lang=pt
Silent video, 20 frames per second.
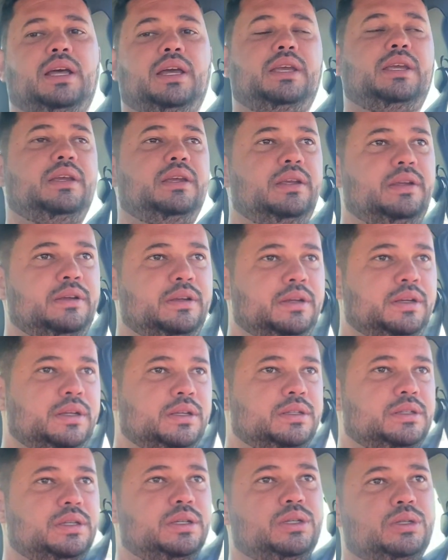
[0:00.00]
Aí
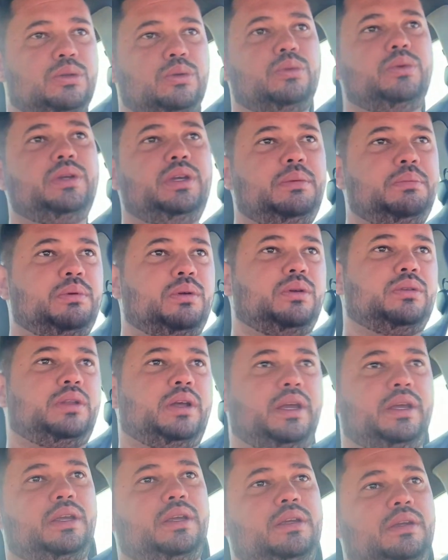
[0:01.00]
se instruir, pronto,
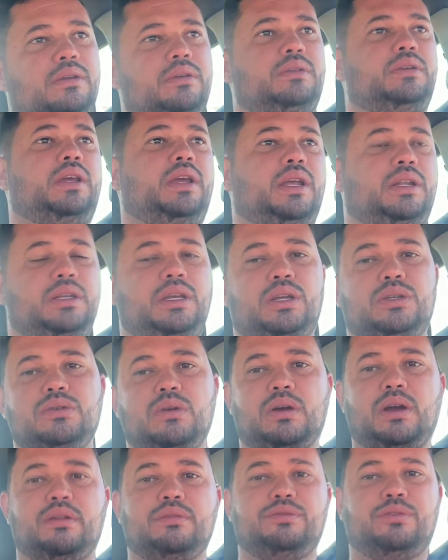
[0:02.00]
aí é dinheiro
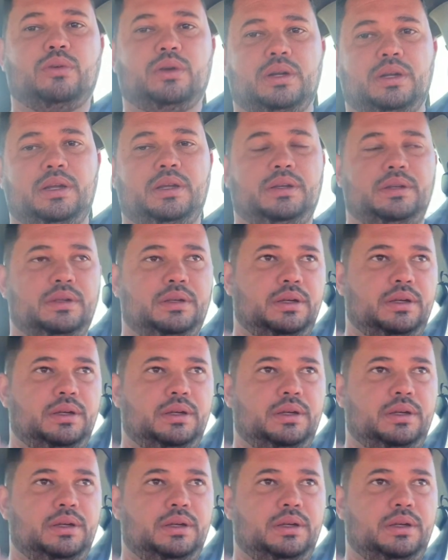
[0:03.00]
jogado fora, né?